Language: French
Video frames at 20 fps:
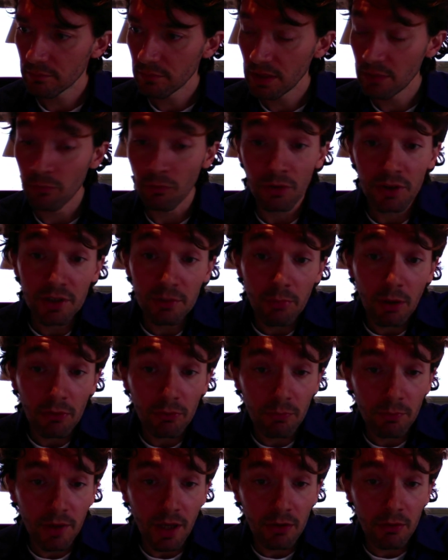Ils m'ont dit bah,
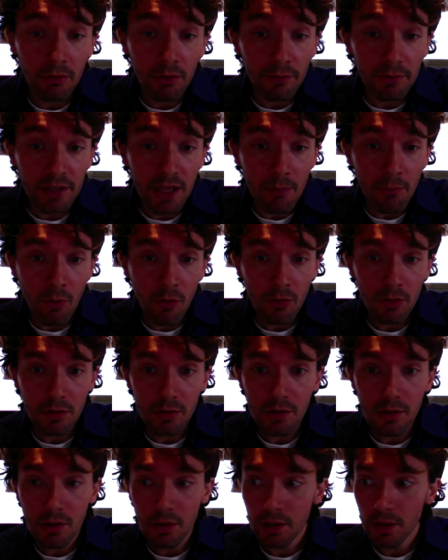Du piano, évidemment.
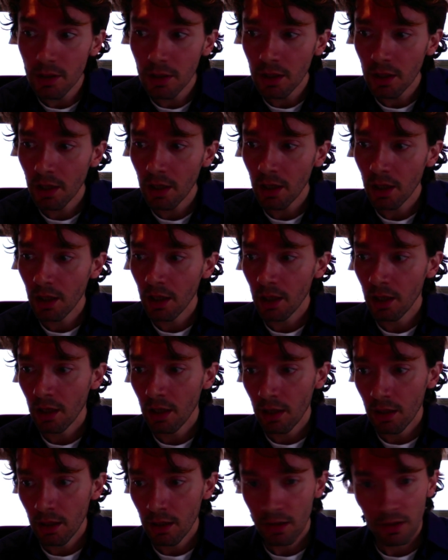
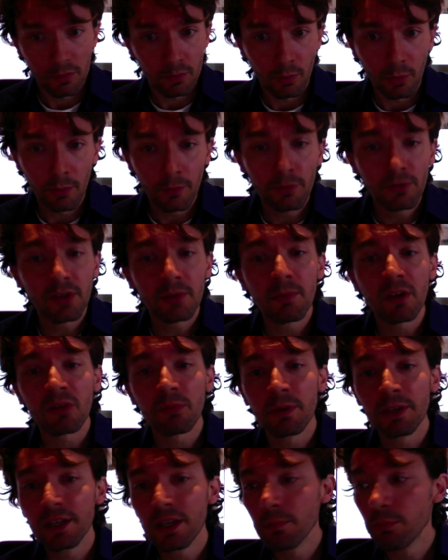Ils ont refusé de
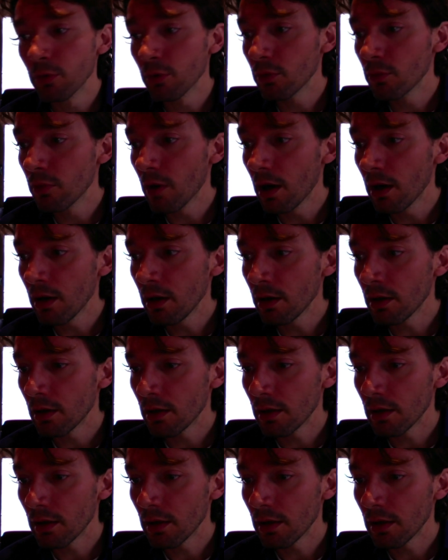m'expliquer pourquoi.